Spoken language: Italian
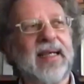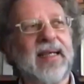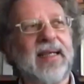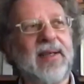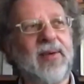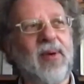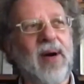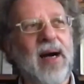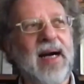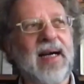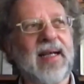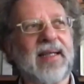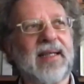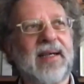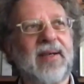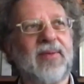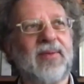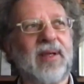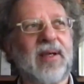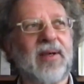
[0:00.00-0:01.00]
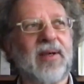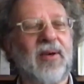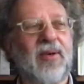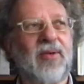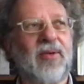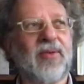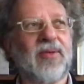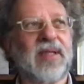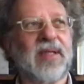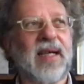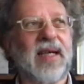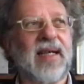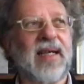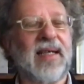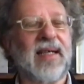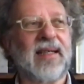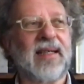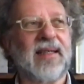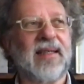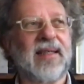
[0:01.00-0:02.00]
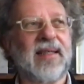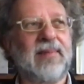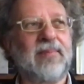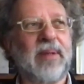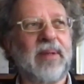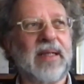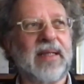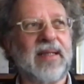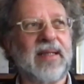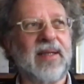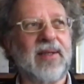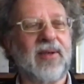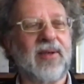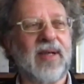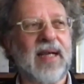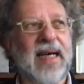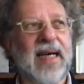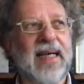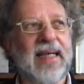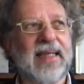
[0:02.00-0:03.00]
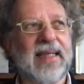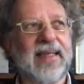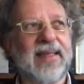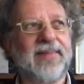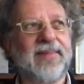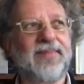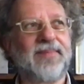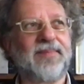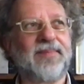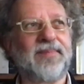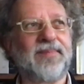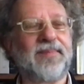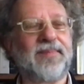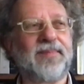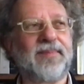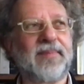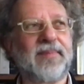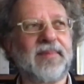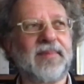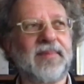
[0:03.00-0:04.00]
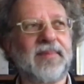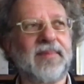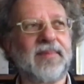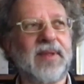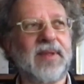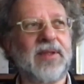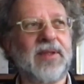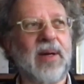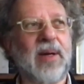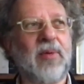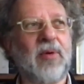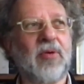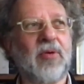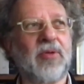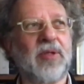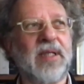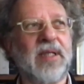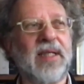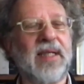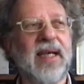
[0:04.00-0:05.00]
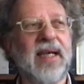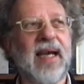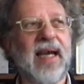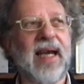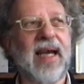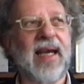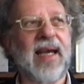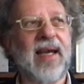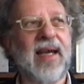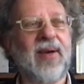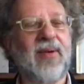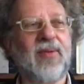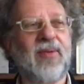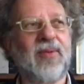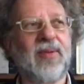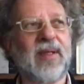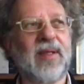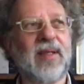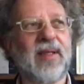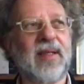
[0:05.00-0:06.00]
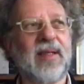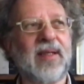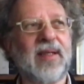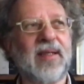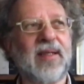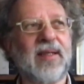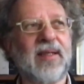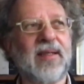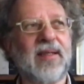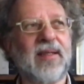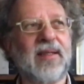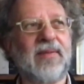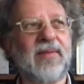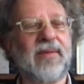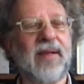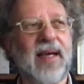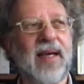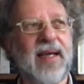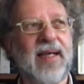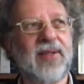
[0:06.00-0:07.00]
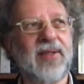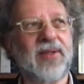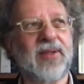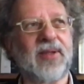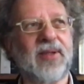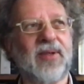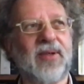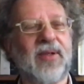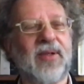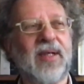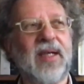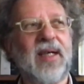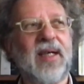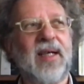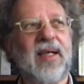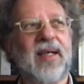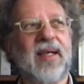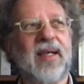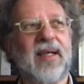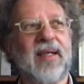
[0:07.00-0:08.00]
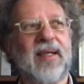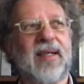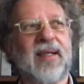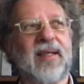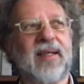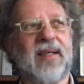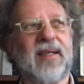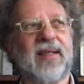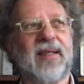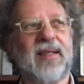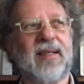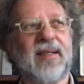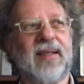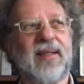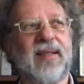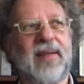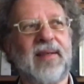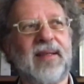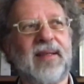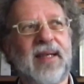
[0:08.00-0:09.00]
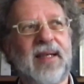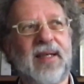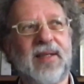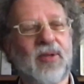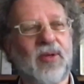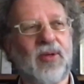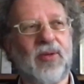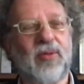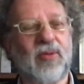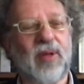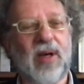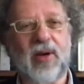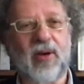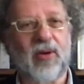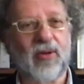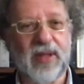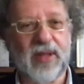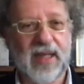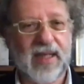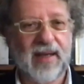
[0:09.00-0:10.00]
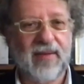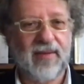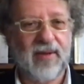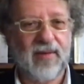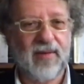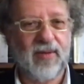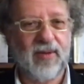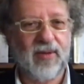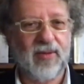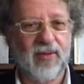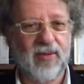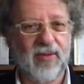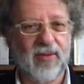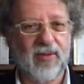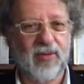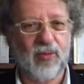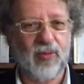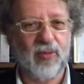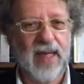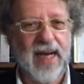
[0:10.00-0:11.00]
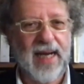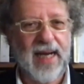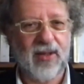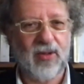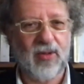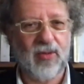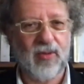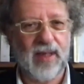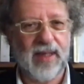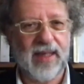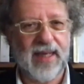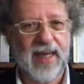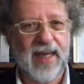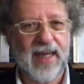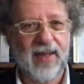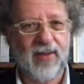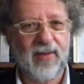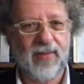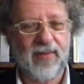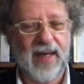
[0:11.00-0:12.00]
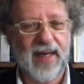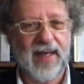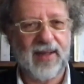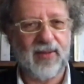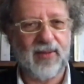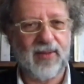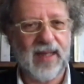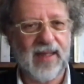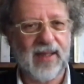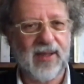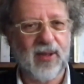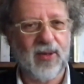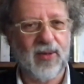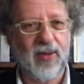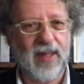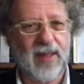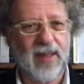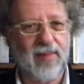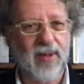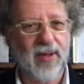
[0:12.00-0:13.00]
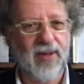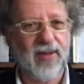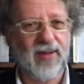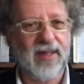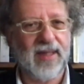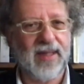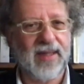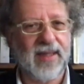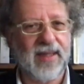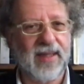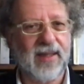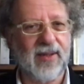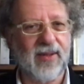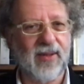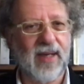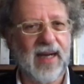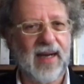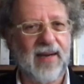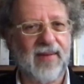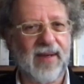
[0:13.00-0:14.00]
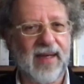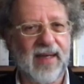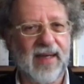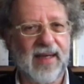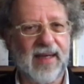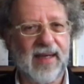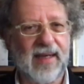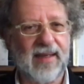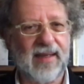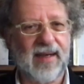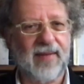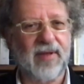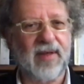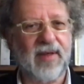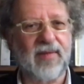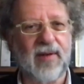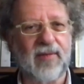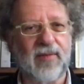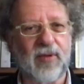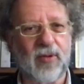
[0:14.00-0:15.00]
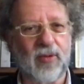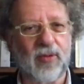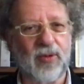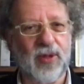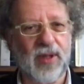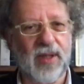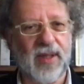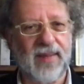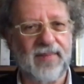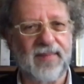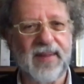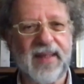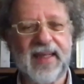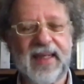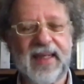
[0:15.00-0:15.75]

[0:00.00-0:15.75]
riguarda una cosa in particolare, mh, mm, diciamo così, che è un eh, riflesso eh, dantesco di una cosa che avevo studiato qualche anno fa in un altro libro che si intitolava A viva voce,